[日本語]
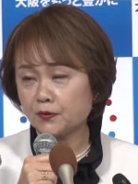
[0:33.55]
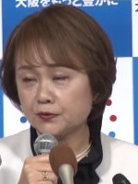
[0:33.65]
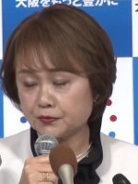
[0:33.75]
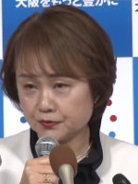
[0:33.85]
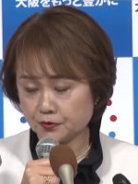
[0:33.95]

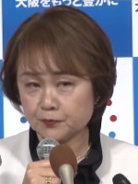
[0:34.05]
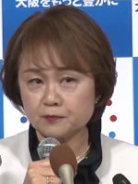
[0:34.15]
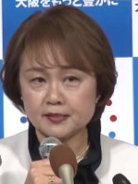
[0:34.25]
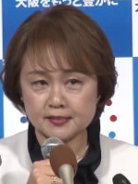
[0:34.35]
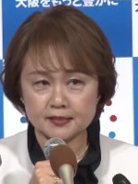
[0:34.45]
いうふうに思い
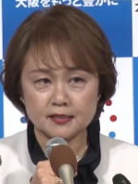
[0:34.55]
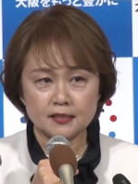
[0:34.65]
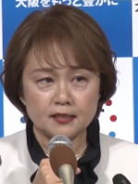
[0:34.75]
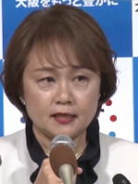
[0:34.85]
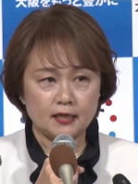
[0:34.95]
ます。
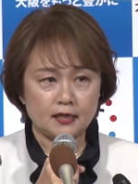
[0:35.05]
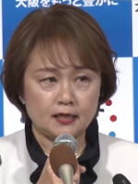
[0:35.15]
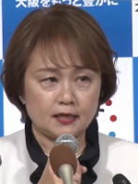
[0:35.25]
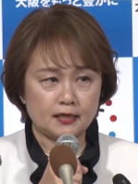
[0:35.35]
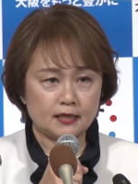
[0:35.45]

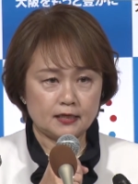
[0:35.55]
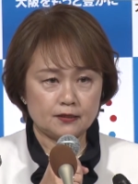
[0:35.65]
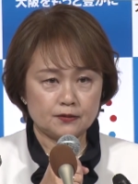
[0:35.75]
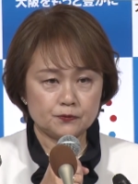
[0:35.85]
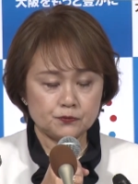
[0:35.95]

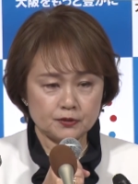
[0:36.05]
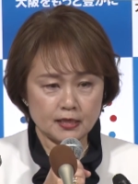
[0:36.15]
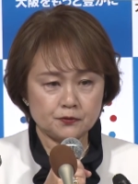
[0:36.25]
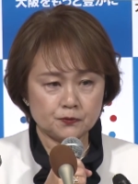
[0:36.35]
本当に